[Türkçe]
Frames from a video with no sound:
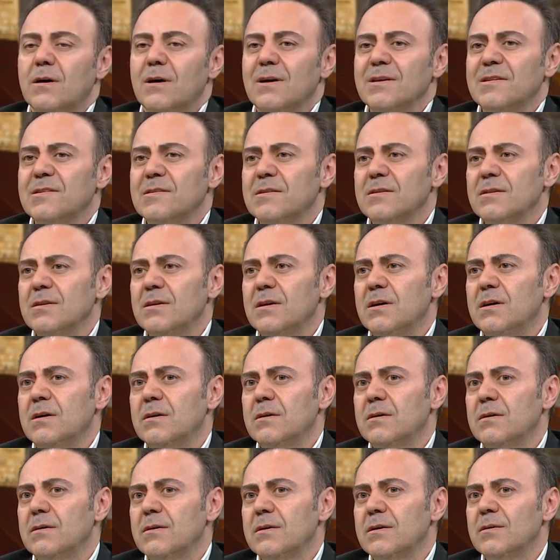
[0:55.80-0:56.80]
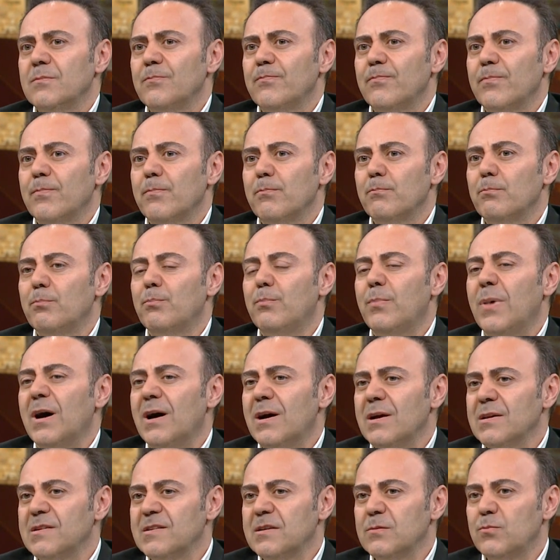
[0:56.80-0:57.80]
aslında e,
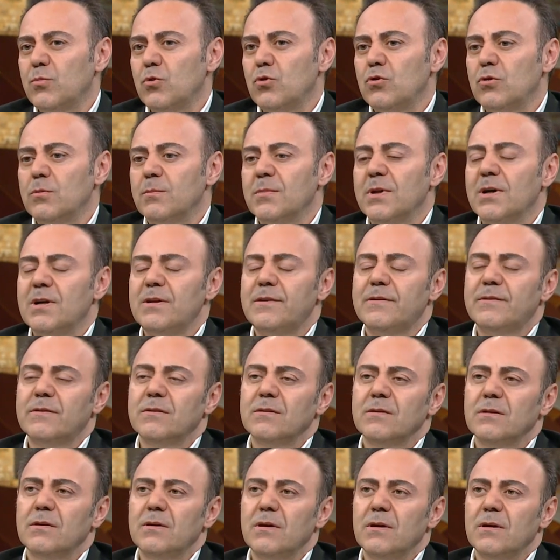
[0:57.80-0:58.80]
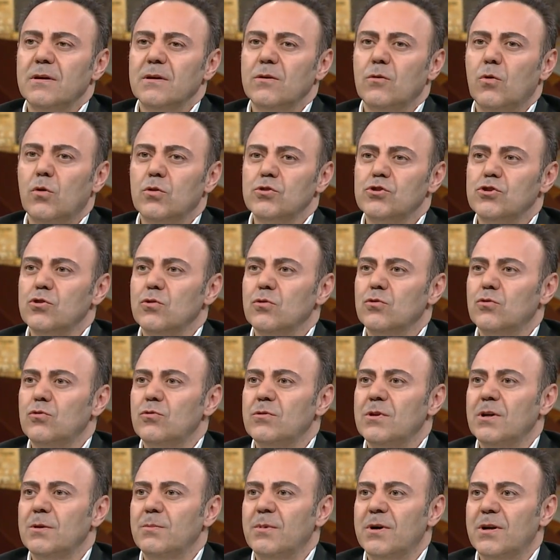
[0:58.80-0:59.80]
bazı bölümler
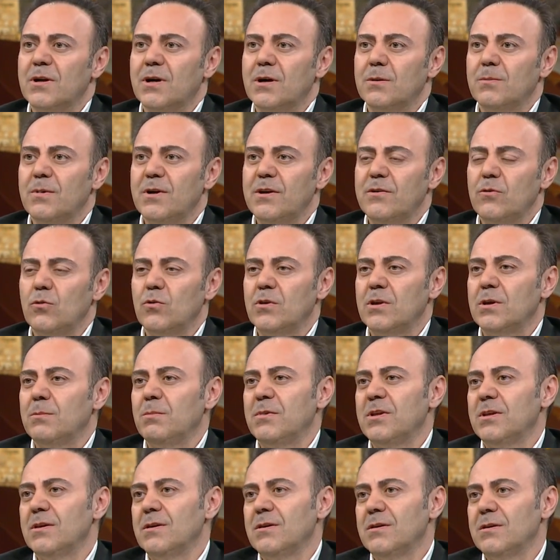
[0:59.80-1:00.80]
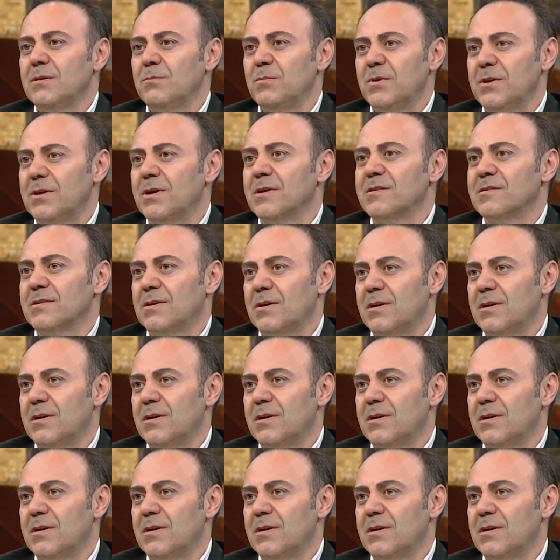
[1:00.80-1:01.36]
konjonktürle beraber önemini biraz